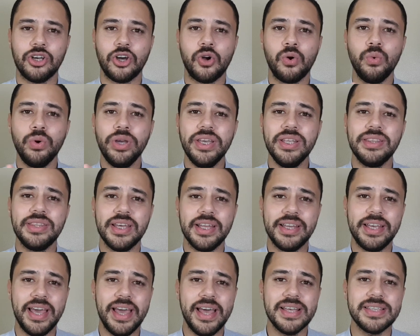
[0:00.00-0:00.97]
تقويه
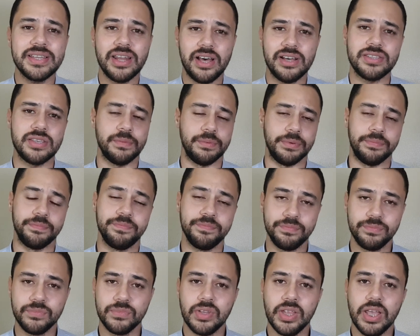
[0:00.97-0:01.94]
الجهاز العصبي
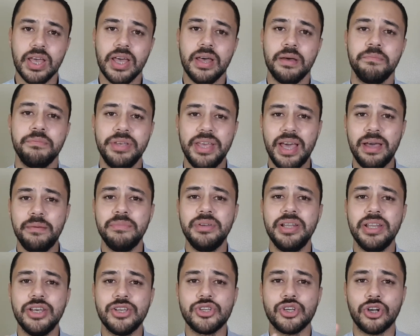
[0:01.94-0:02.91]

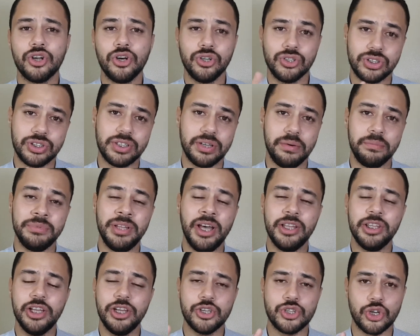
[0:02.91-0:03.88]
بيعمل اشارات
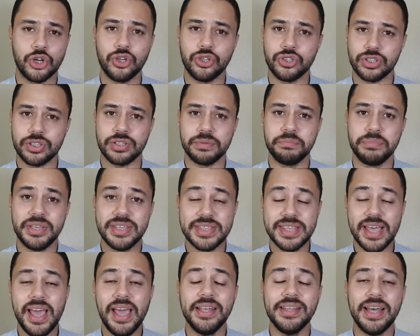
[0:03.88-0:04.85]
نقل الاشارات
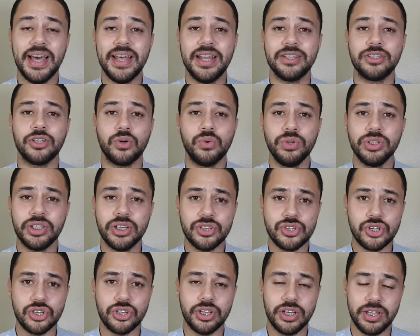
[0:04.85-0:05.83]
بيساعد على تقويه
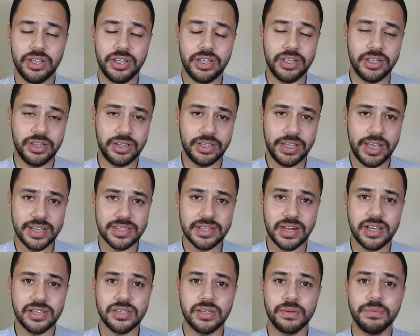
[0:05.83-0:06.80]
الإشار... الجهاز
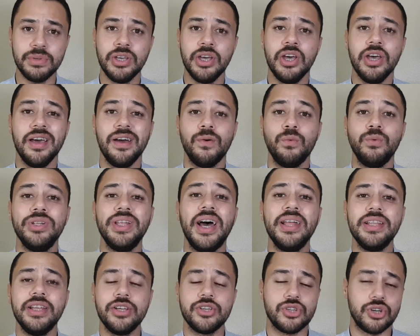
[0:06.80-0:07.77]
العصبي
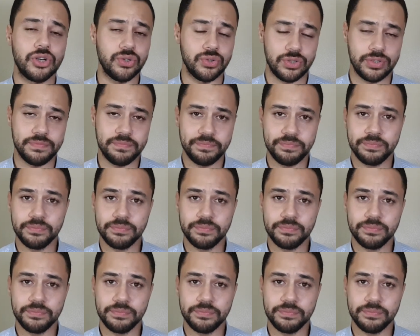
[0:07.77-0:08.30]
ونقل الاشارات